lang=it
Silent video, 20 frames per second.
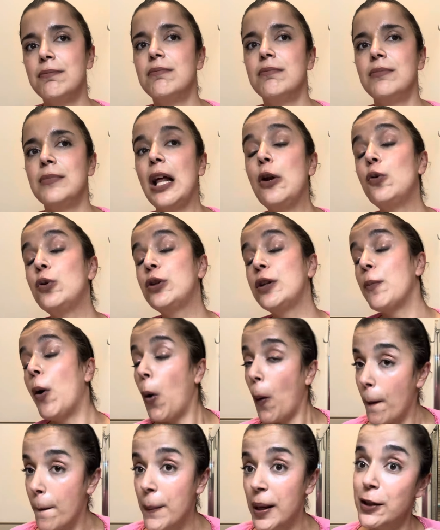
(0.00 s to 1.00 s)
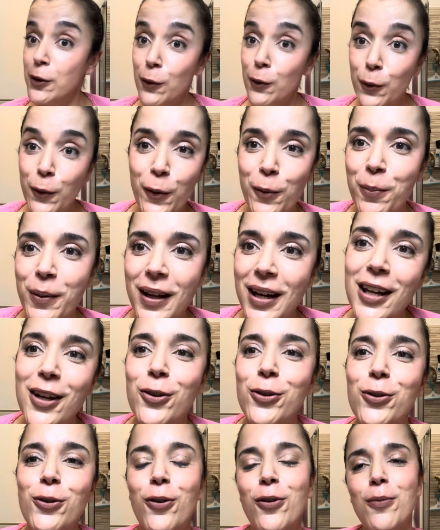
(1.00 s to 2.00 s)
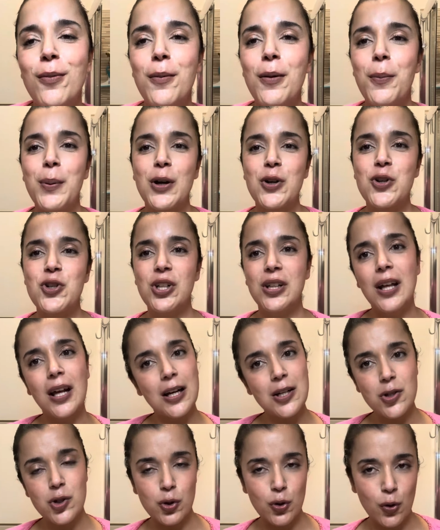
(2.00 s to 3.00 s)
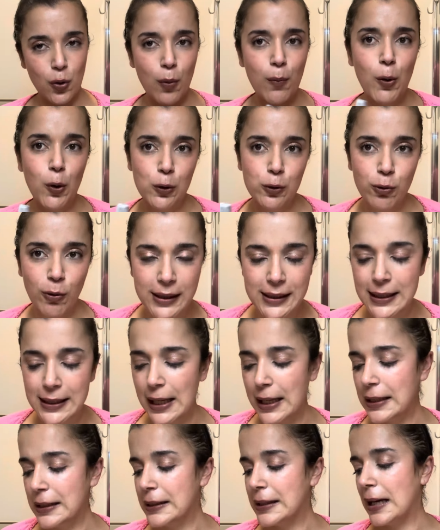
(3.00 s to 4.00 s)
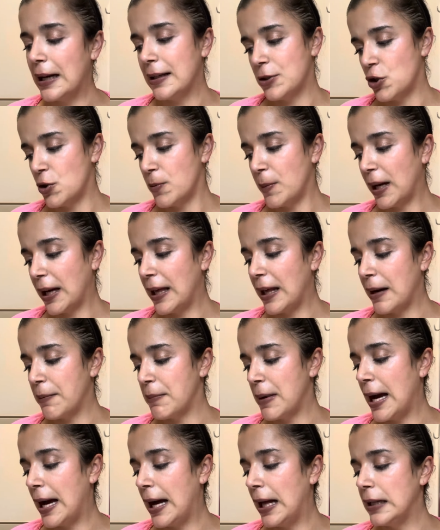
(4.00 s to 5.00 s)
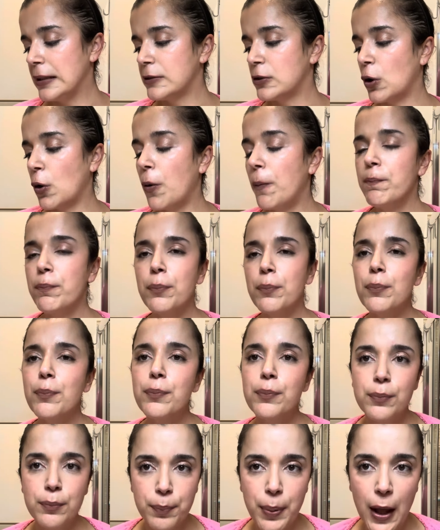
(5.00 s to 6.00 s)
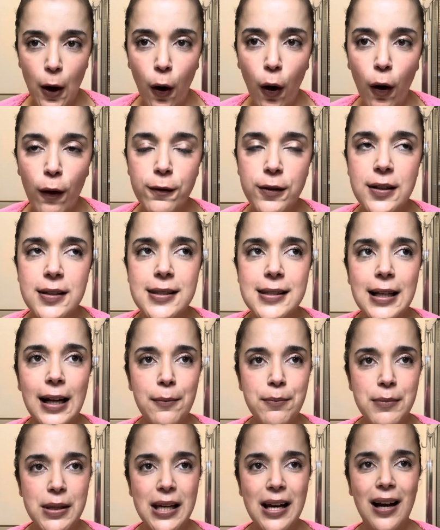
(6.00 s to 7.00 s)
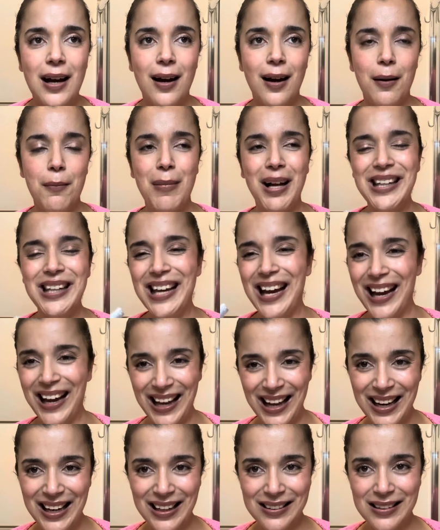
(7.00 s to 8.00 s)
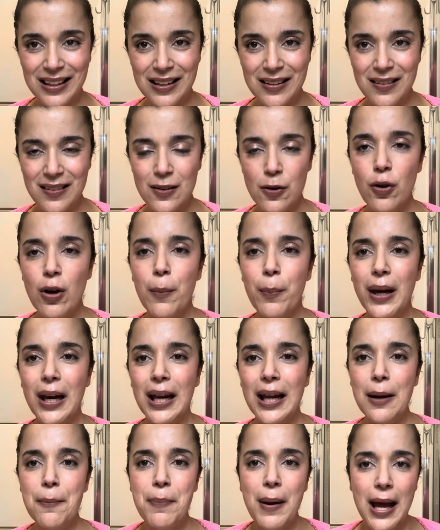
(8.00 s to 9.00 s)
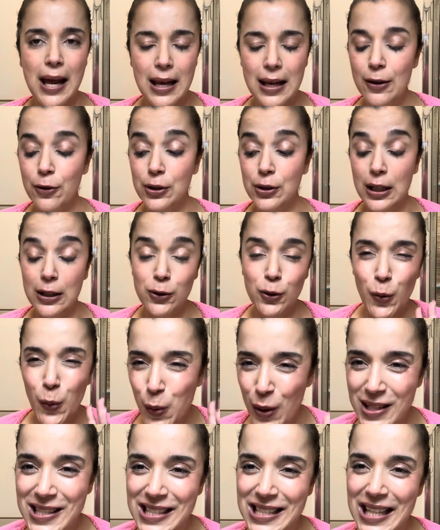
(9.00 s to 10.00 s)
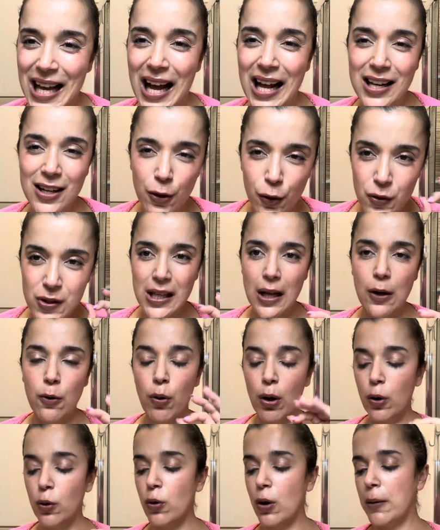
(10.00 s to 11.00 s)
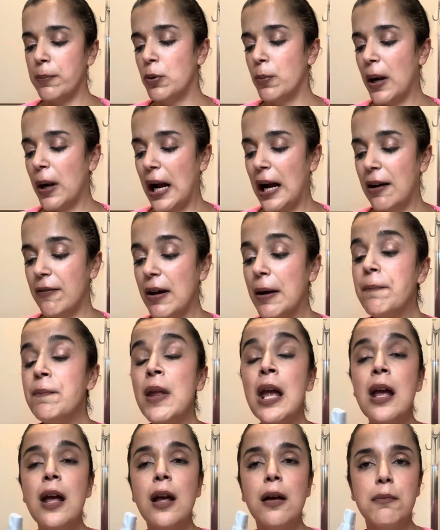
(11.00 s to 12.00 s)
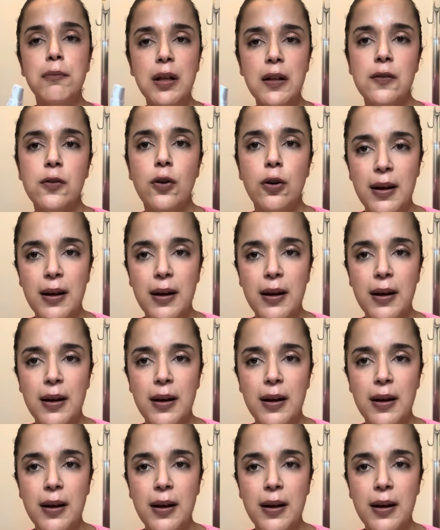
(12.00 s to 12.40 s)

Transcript: nell'ultimo medio-lungo periodo, come mi piace dire, sono molto attenta, ci mancherebbe altro, però vista la mia maniacale attenzione per i capelli ho detto quest'anno sarò ancora più brava. Mi sono